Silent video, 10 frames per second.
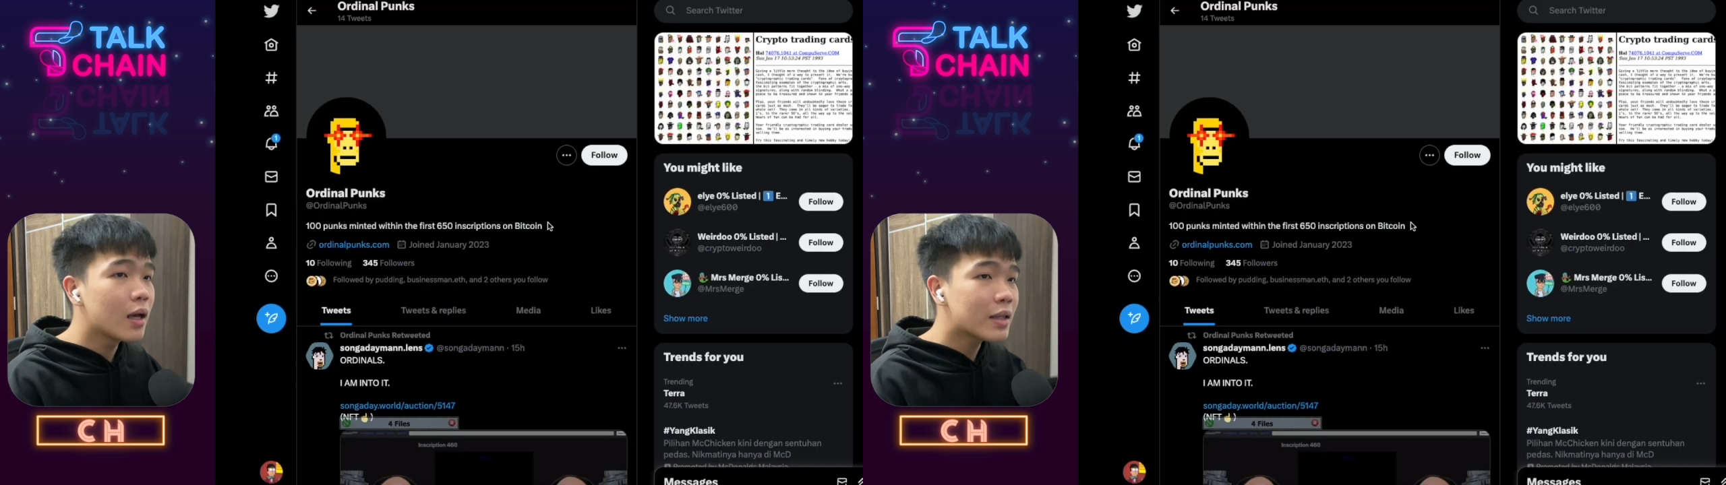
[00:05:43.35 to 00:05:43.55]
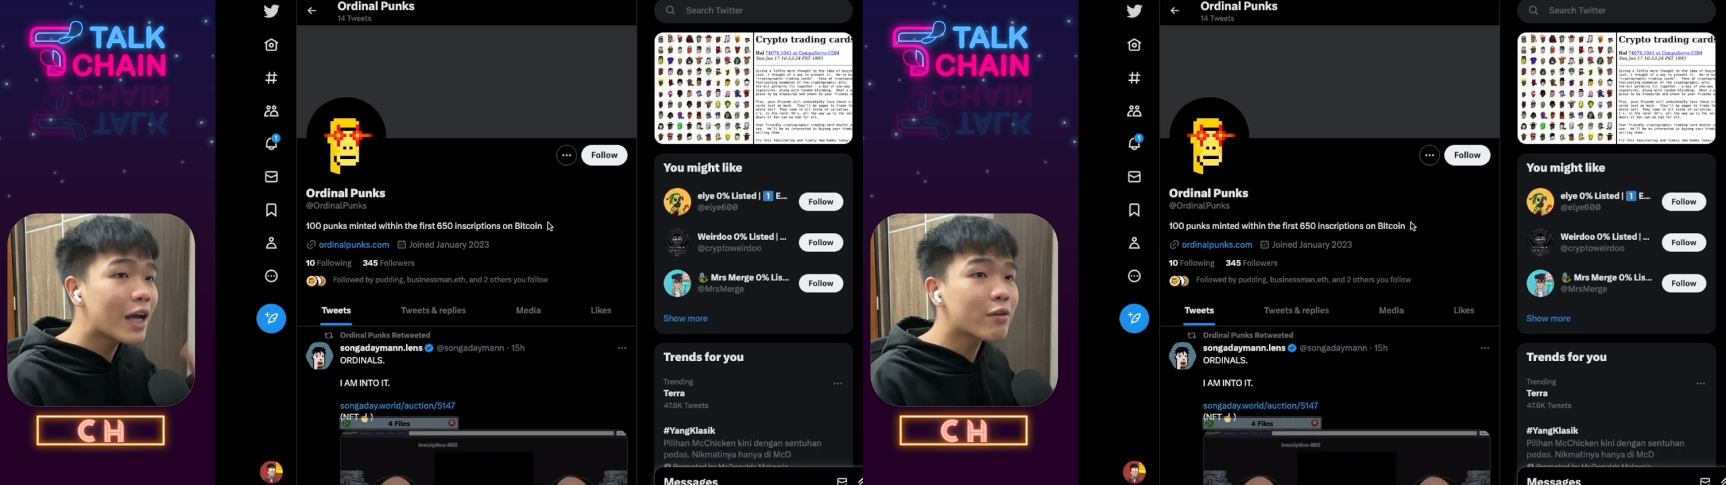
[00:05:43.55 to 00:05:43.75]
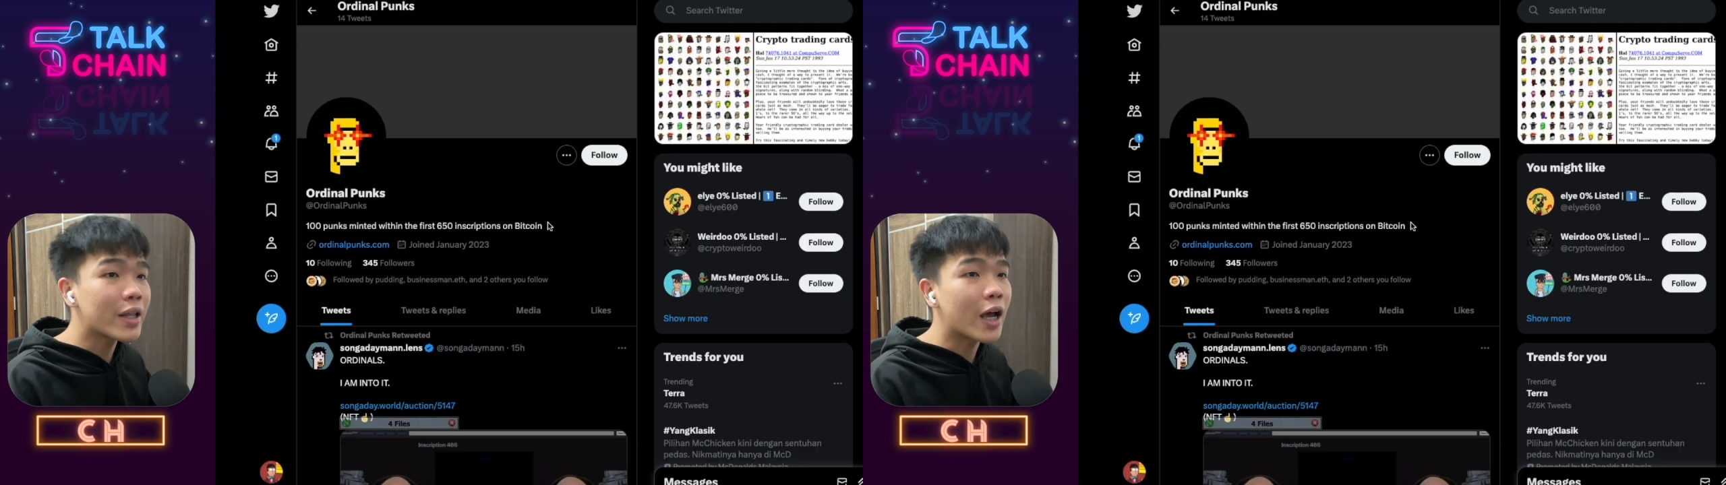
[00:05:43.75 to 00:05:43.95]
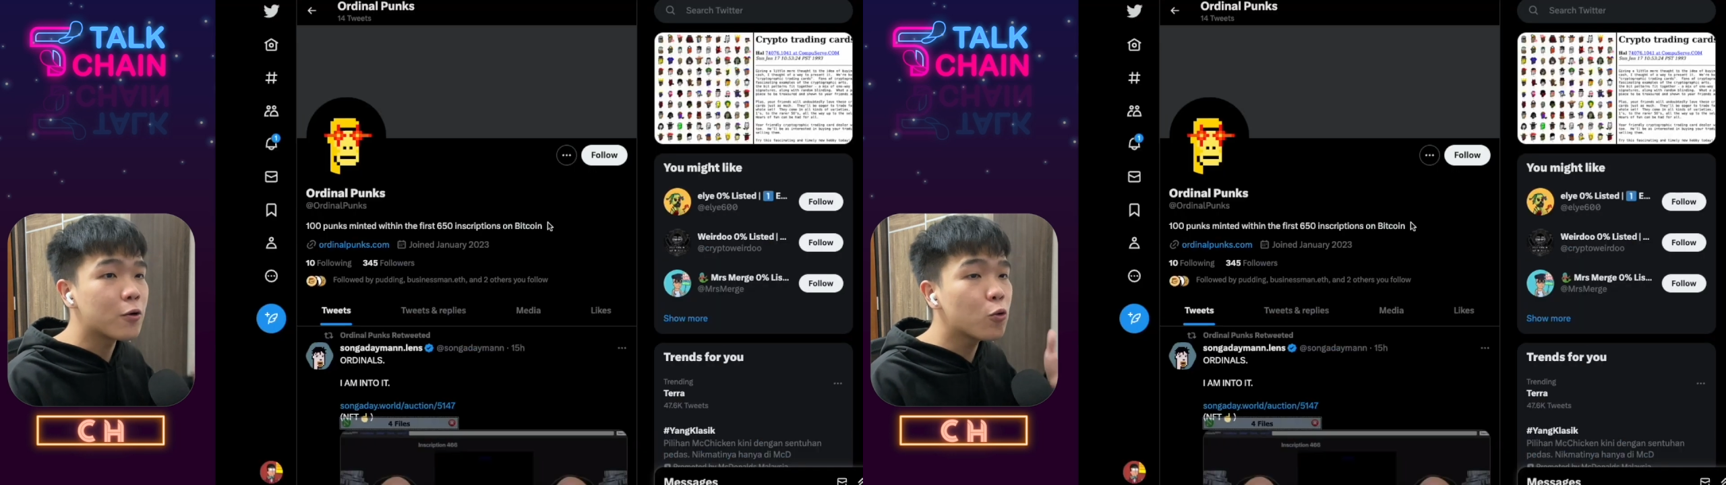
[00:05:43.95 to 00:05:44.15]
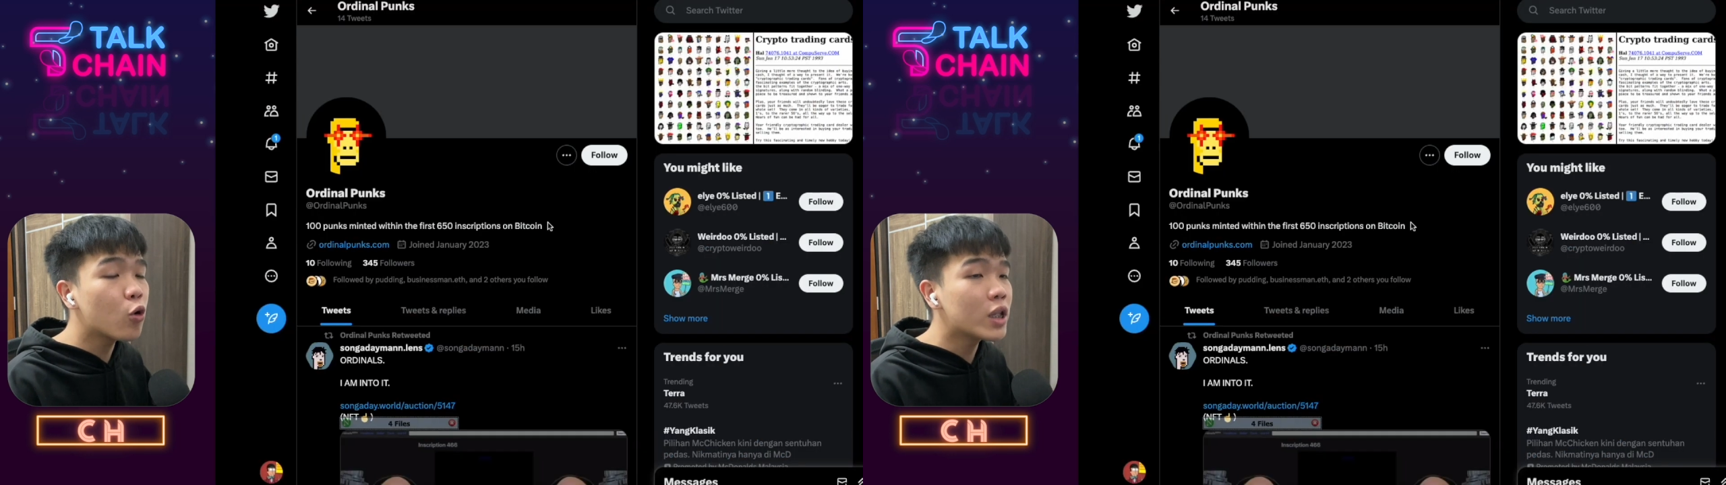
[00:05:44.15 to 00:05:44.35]
当然啦、啊，
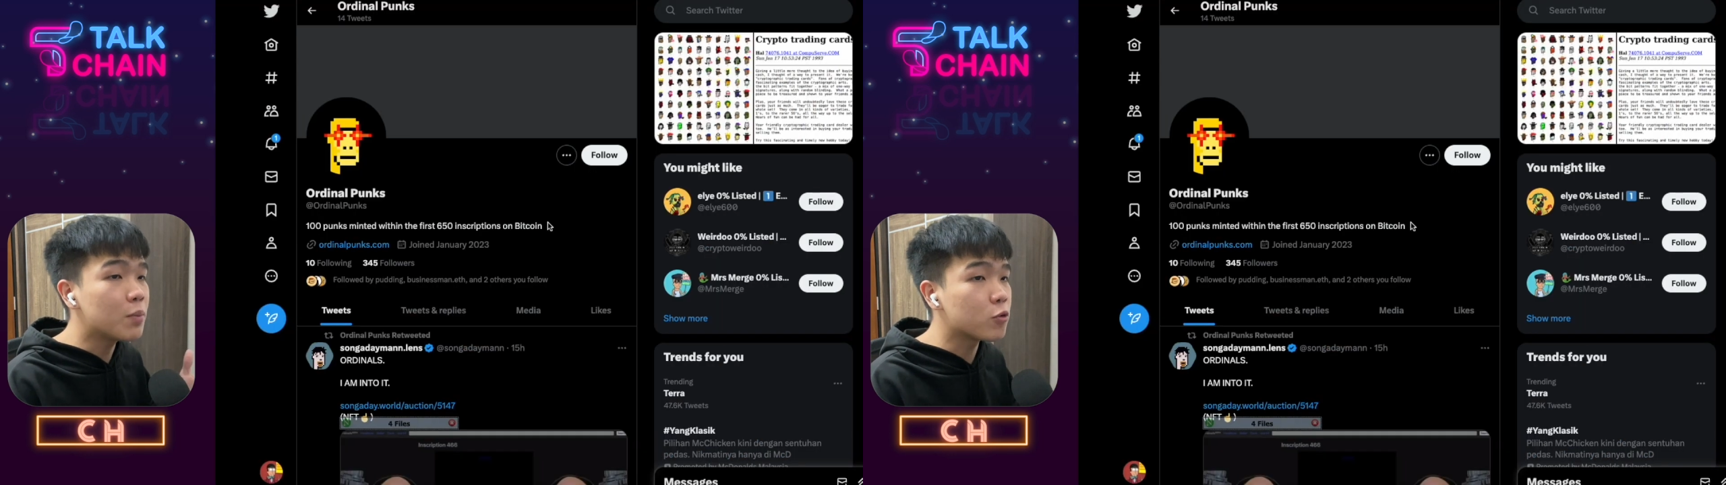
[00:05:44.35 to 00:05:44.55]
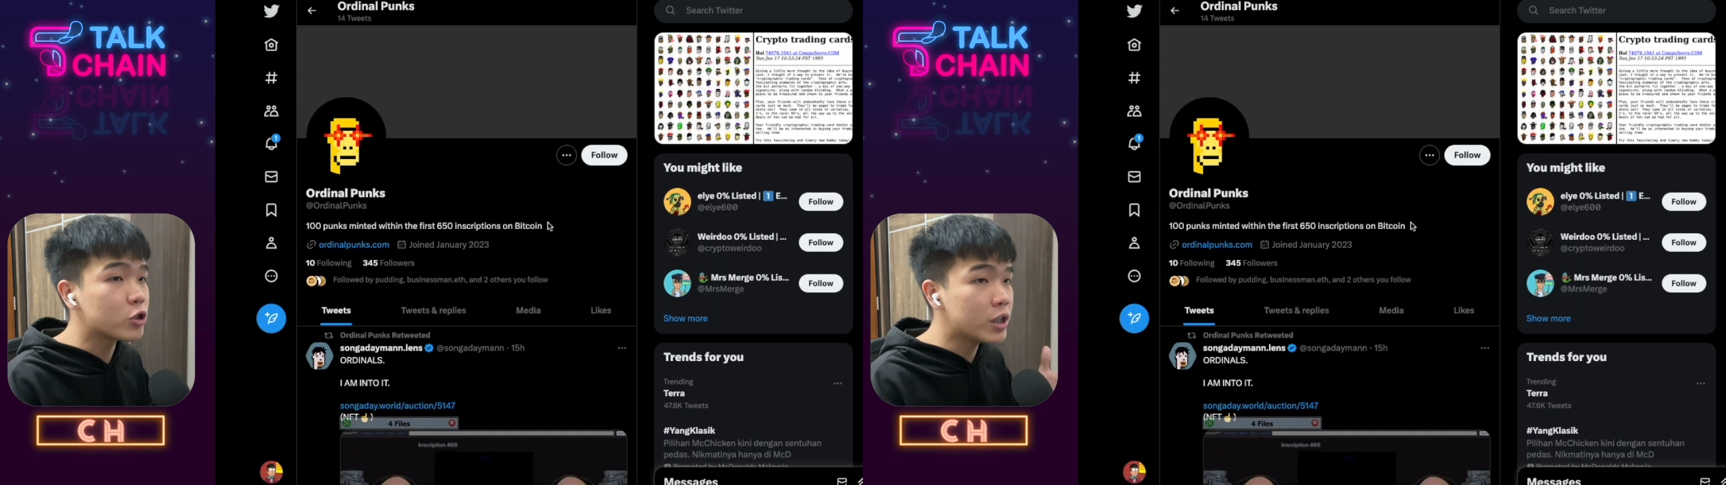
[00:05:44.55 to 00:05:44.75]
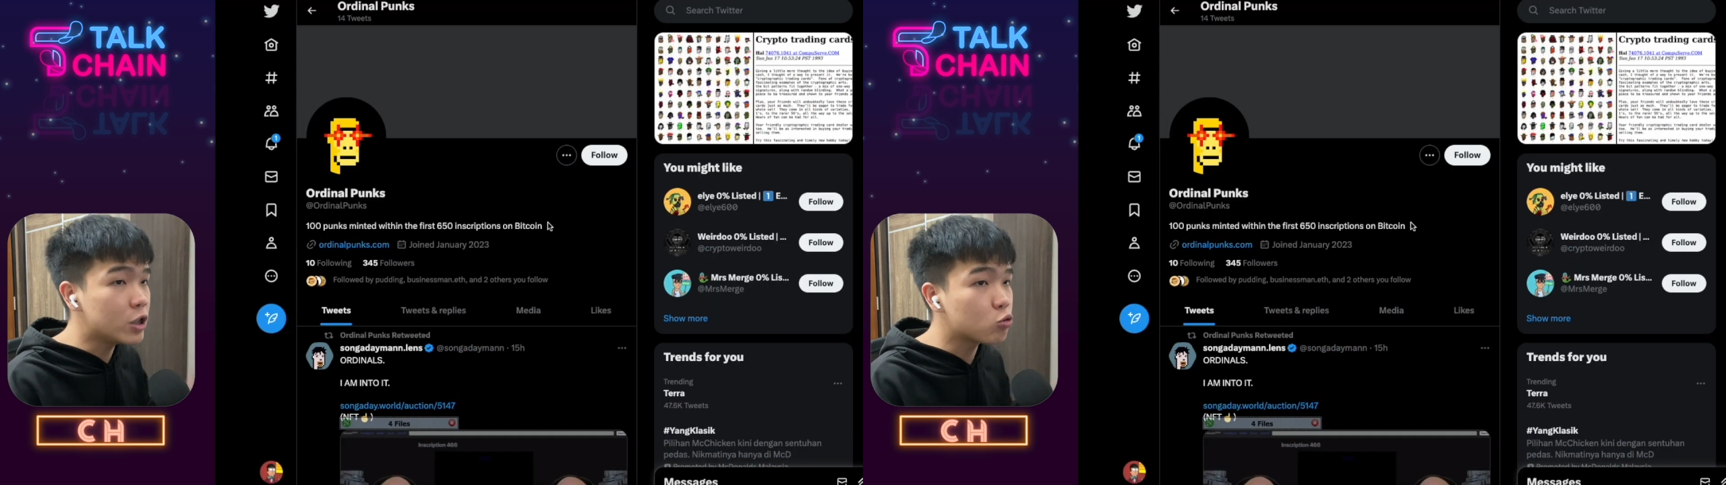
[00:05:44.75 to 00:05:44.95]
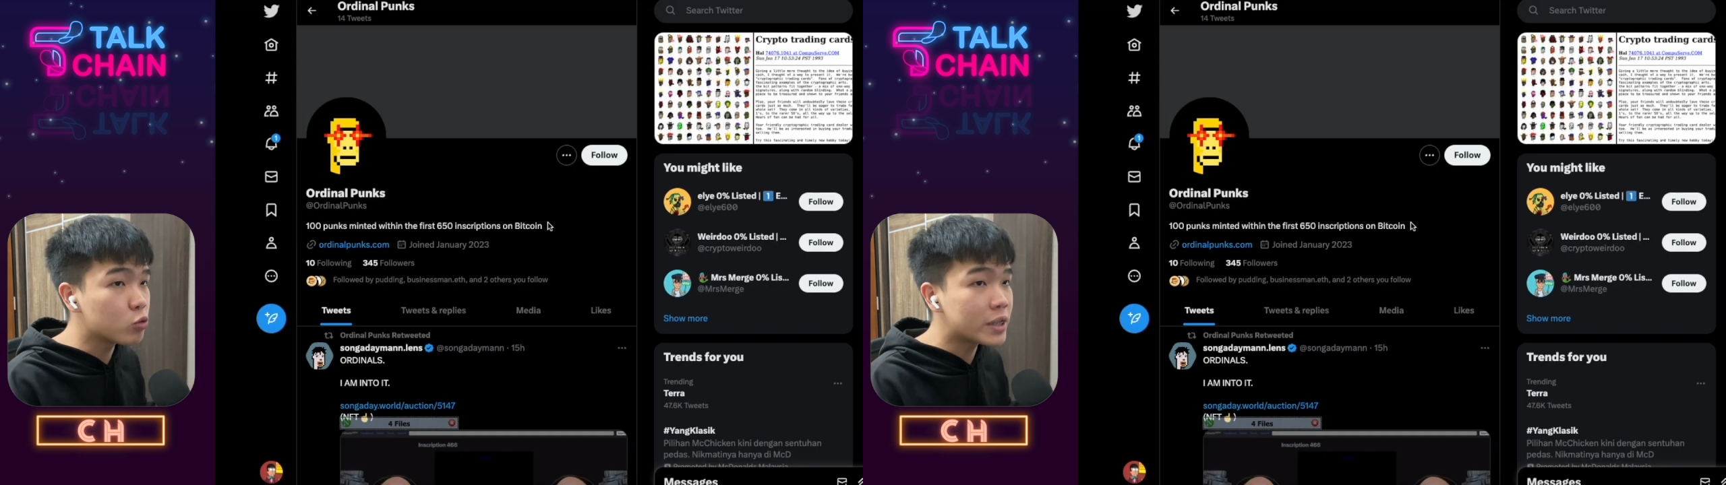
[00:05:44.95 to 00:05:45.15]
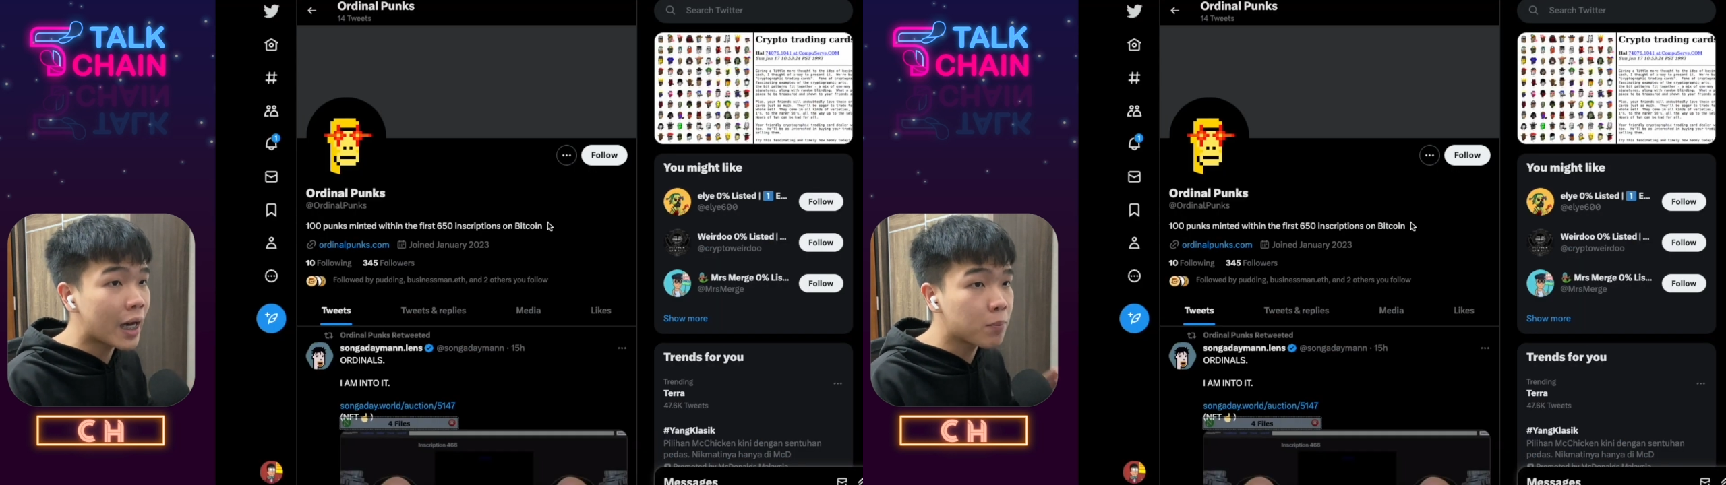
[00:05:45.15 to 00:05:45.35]
如果你不是艺术家，